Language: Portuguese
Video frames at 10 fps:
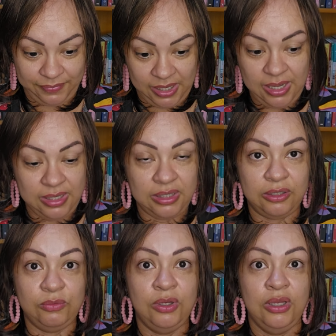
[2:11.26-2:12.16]
né?
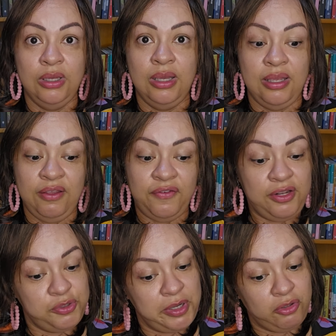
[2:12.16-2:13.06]
Então,
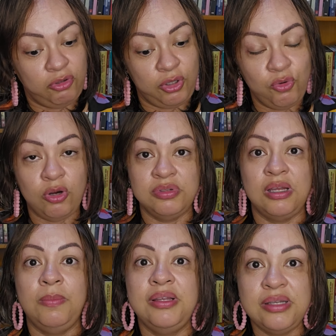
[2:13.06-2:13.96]
infelizmente não tenho como
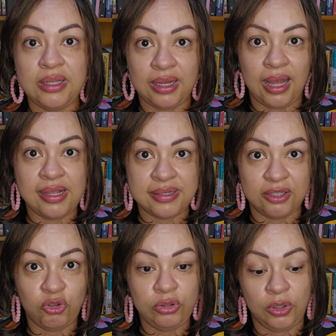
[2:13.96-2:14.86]
saber se ele é
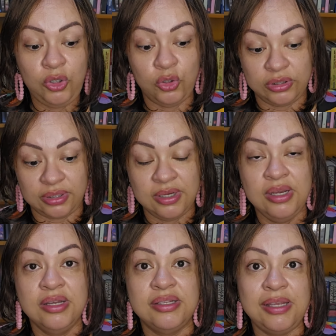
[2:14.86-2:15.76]
casado ou não. E outra,
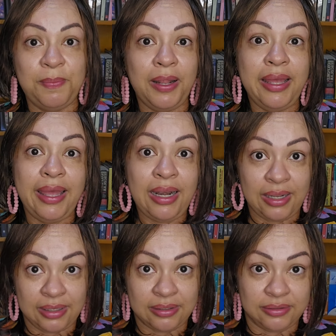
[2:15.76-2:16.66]
se para
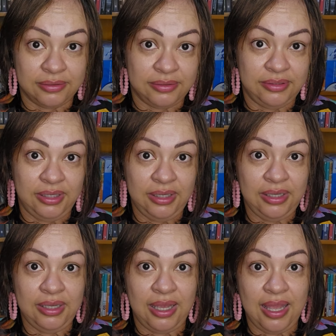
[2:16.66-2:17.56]
ela
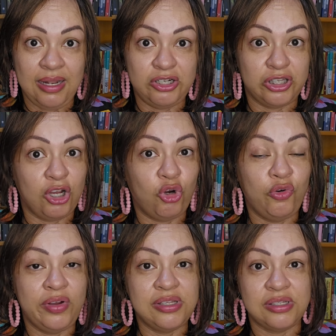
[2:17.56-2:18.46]
que ele está
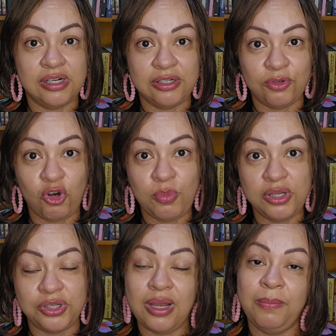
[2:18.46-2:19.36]
conversando
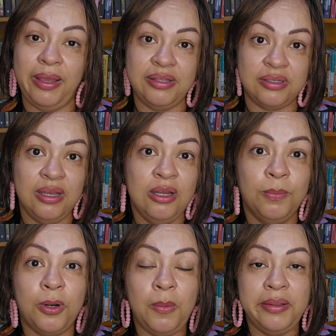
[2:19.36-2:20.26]
romanticamente
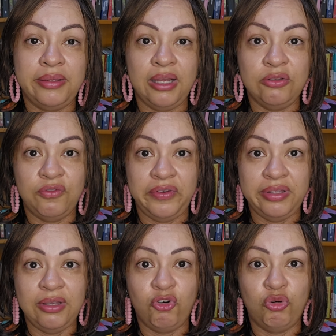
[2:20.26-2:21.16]
prometendo
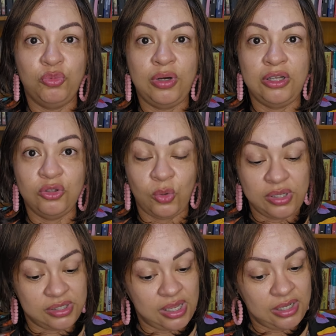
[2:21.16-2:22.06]
vida em comum a
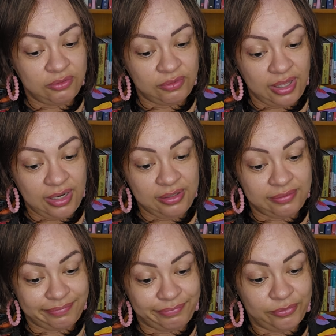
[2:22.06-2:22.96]
dois. Ele,
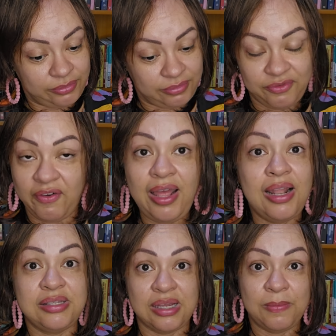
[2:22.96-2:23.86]
ele vai
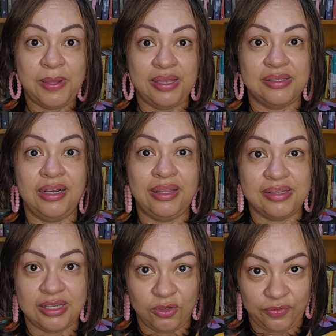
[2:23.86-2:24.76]
lá saber se está
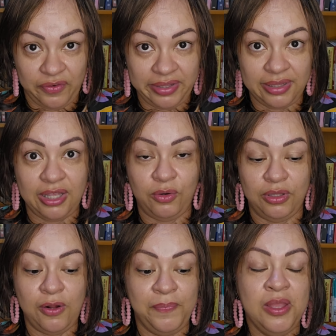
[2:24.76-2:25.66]
sendo verdadeiro ou
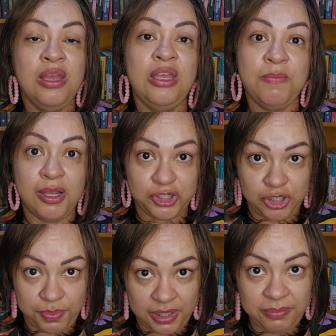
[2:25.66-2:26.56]
não.
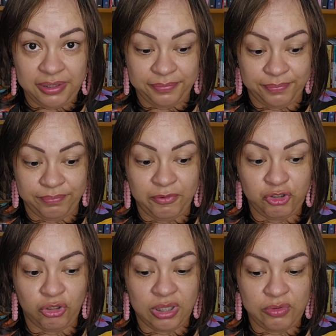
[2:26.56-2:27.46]
Imagina para mim, uma
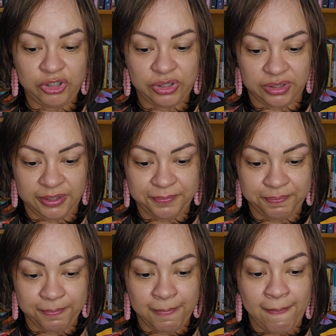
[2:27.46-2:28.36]
total estranha.
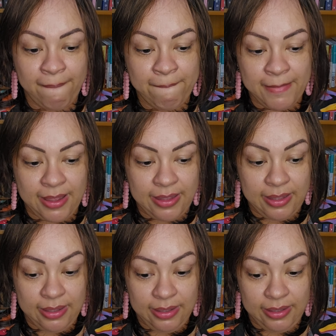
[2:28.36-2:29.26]

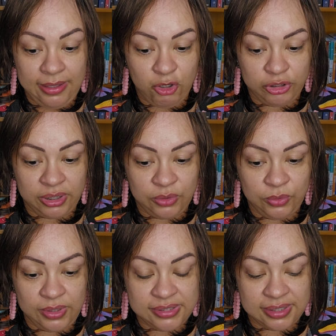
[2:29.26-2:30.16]
E outra
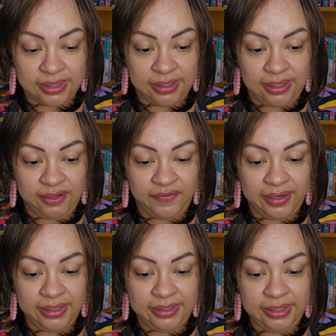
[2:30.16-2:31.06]
coisa, ela
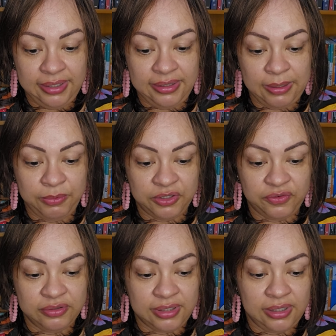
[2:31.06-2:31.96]
fala aqui que tem muita
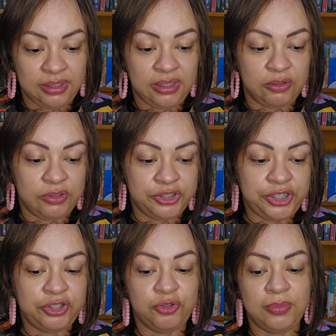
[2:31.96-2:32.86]
vontade de ir ao
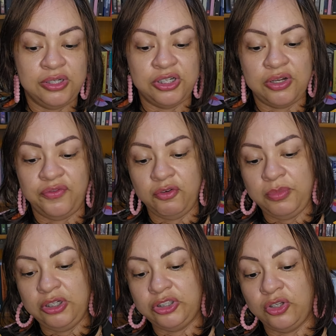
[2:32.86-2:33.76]
Egito, mas já viu
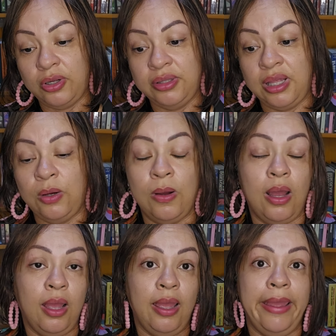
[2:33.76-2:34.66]
minha história e
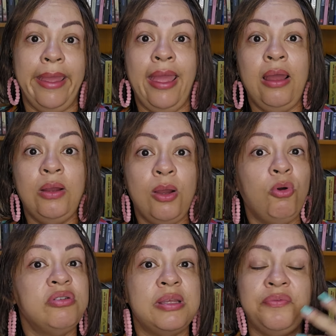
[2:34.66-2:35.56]
tal. É, é
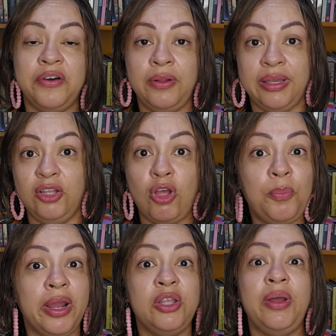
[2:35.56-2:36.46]
o que eu sempre falo aqui, não é
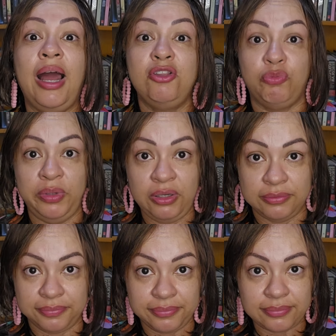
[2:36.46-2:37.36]
porque deu errado comigo